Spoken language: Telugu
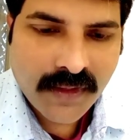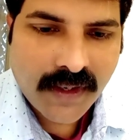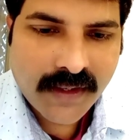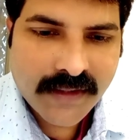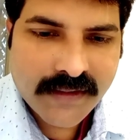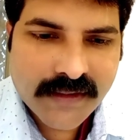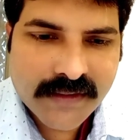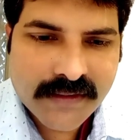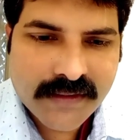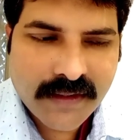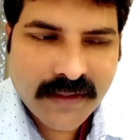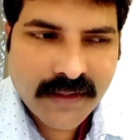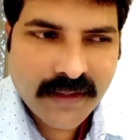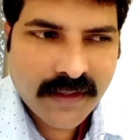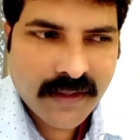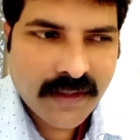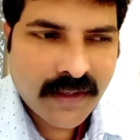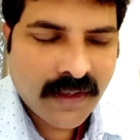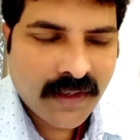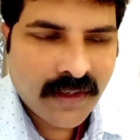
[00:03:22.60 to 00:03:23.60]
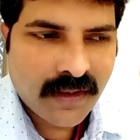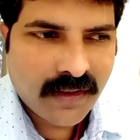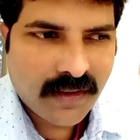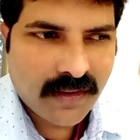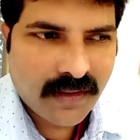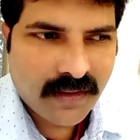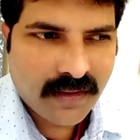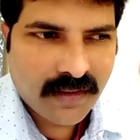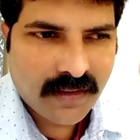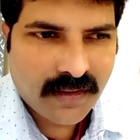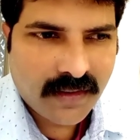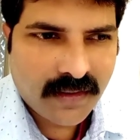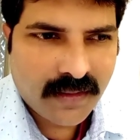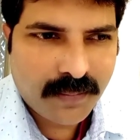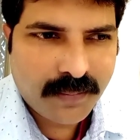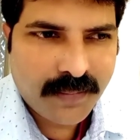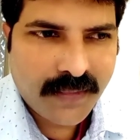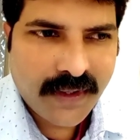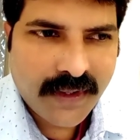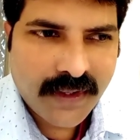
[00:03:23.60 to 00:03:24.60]
దయచేసి
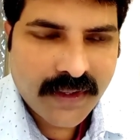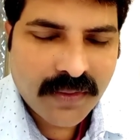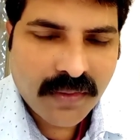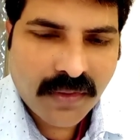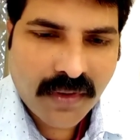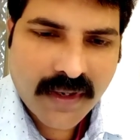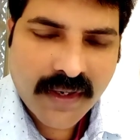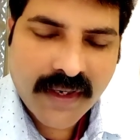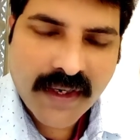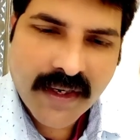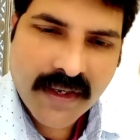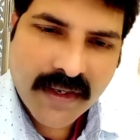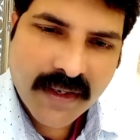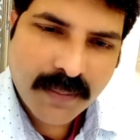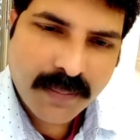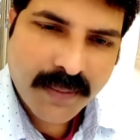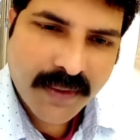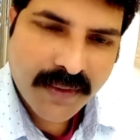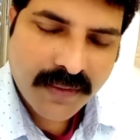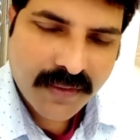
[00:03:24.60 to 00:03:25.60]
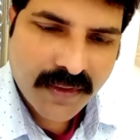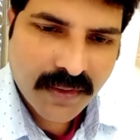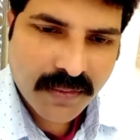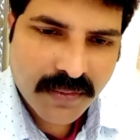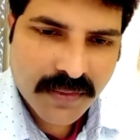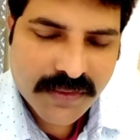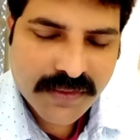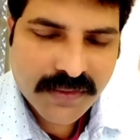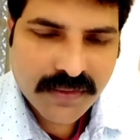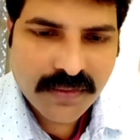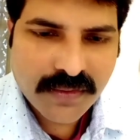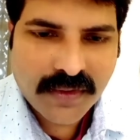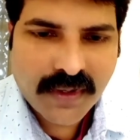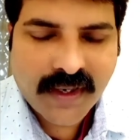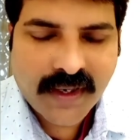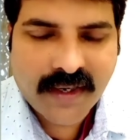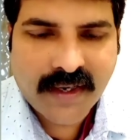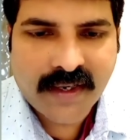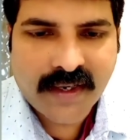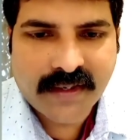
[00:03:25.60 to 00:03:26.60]
మీ ద్వారా ఎక్కడ పని ఉన్నా కొంచెం నా
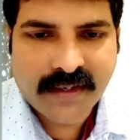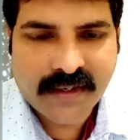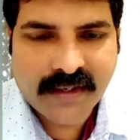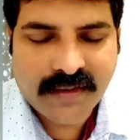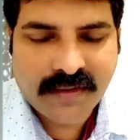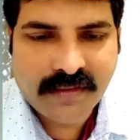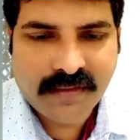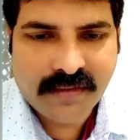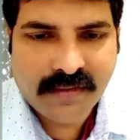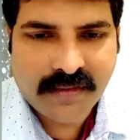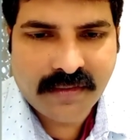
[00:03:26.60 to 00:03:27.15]
కాంటాక్ట్